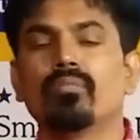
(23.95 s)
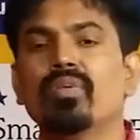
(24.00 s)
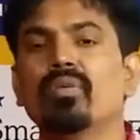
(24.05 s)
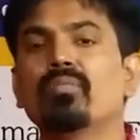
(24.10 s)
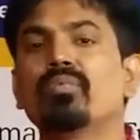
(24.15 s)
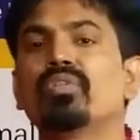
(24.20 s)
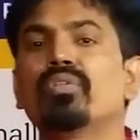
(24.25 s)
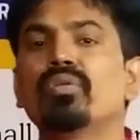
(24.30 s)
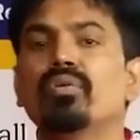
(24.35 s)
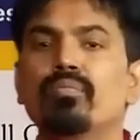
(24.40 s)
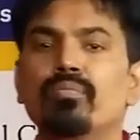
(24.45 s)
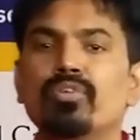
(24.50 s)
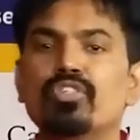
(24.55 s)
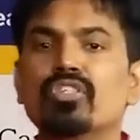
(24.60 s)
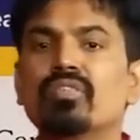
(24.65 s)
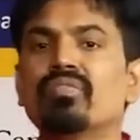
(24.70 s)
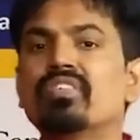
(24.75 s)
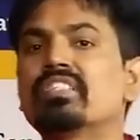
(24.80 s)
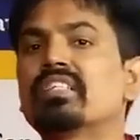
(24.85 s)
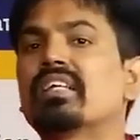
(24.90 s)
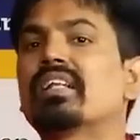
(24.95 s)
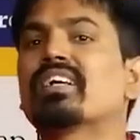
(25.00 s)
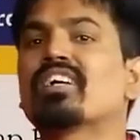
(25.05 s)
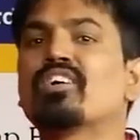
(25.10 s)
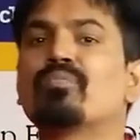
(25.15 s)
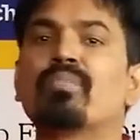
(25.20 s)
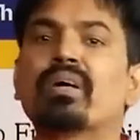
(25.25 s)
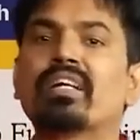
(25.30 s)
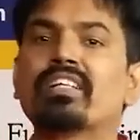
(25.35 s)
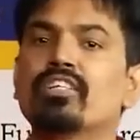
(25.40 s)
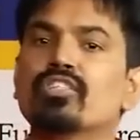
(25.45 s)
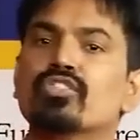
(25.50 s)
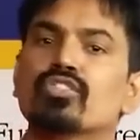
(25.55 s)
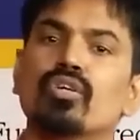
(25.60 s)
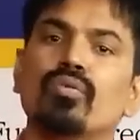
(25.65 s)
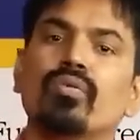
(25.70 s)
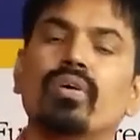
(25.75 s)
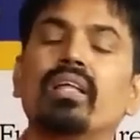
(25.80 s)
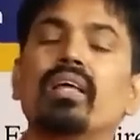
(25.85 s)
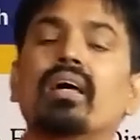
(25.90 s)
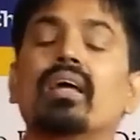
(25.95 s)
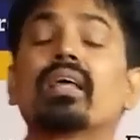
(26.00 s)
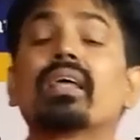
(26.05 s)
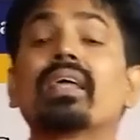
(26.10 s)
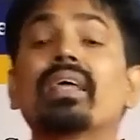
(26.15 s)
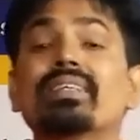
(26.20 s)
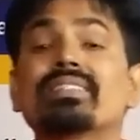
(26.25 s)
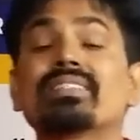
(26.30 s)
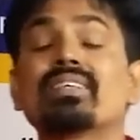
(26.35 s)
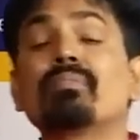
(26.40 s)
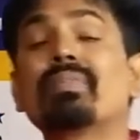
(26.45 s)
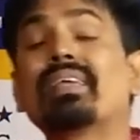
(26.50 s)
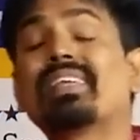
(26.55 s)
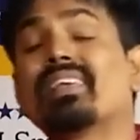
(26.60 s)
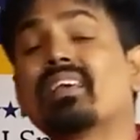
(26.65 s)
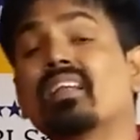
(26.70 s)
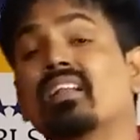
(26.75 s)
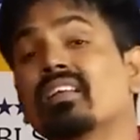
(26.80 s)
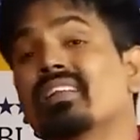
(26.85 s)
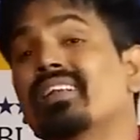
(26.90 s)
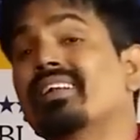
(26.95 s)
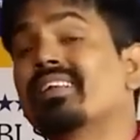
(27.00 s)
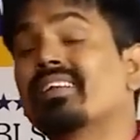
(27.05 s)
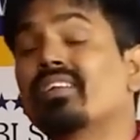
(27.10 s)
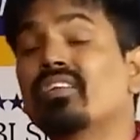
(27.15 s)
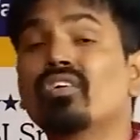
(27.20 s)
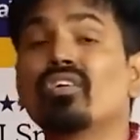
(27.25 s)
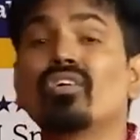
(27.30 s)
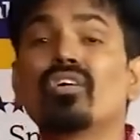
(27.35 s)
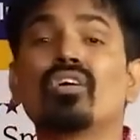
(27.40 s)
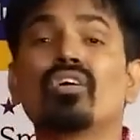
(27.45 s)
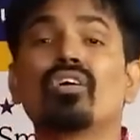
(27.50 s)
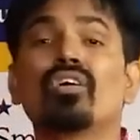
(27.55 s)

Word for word: మీ ముందు మ్యూచువల్ ఫండ్స్ ఎలా కంపేర్ చేసుకోవాలి అలాగే ఎస్ఐపి క్యాలిక్యులేటర్లో